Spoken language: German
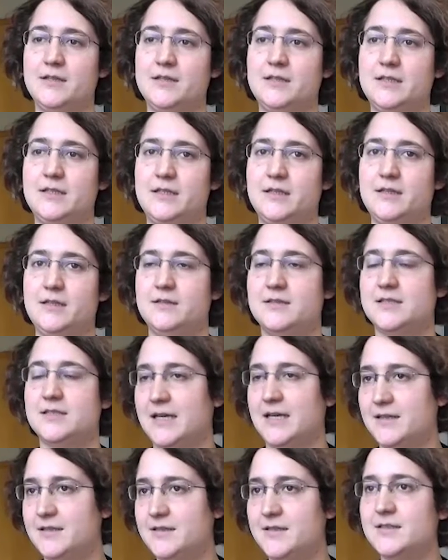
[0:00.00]
die
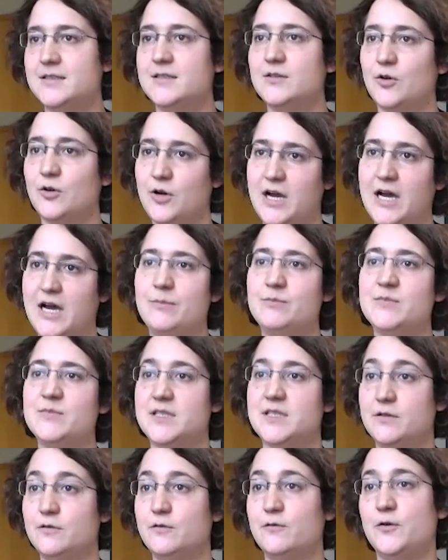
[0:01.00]
Zeit, die sie noch haben,
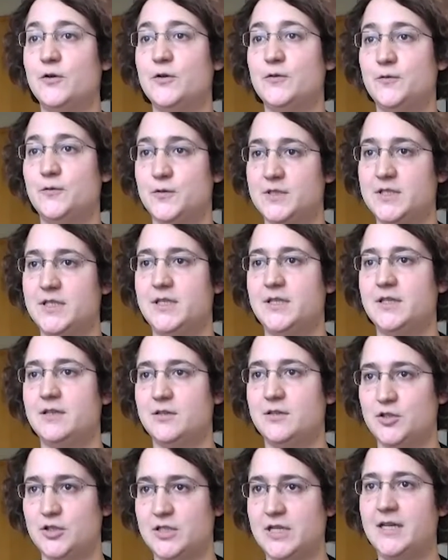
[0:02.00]
sinnvoll für
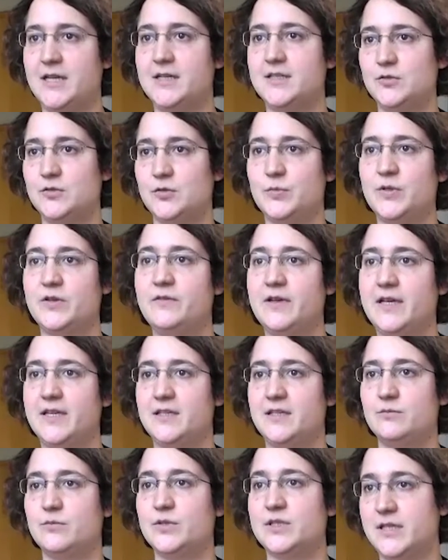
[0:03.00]
sich gestalten und mit
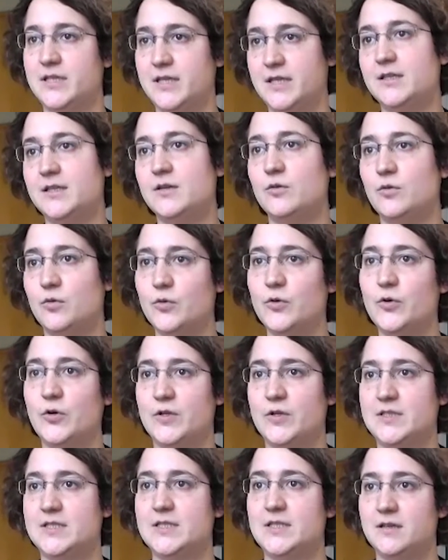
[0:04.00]
welchen Betätigungen
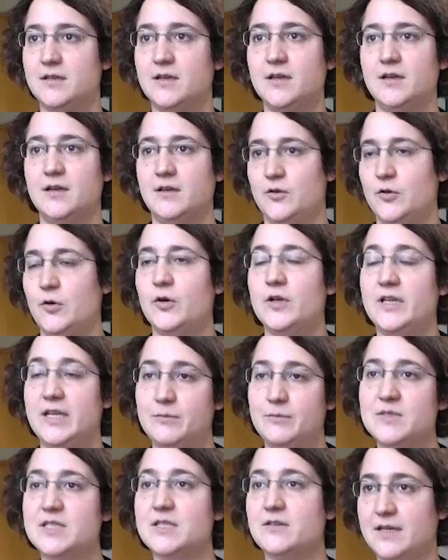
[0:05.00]
können sie noch
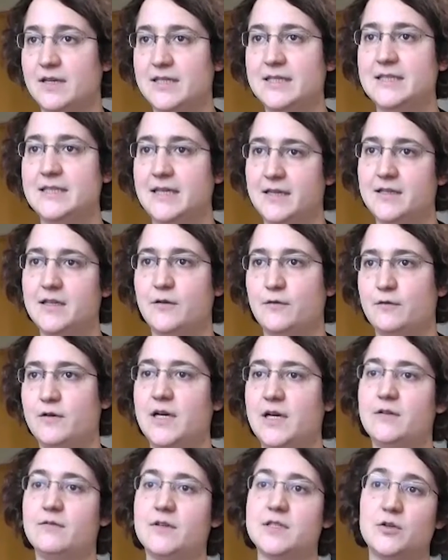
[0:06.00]
Lebensqualität
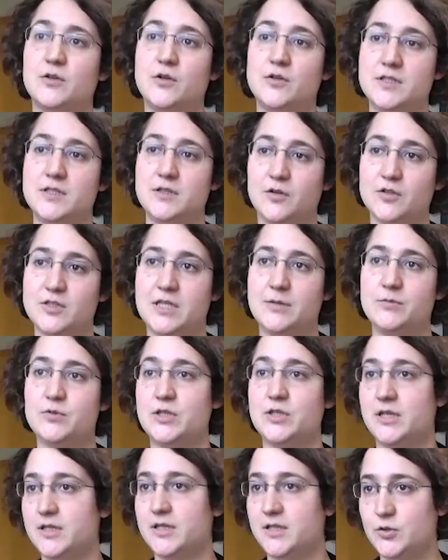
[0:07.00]
erfahren, was können sie noch
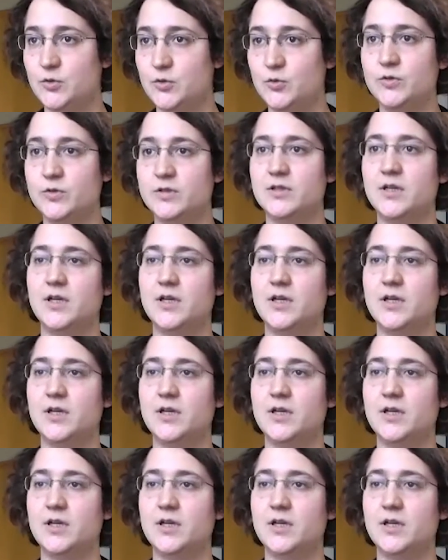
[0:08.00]
selbstständig tun.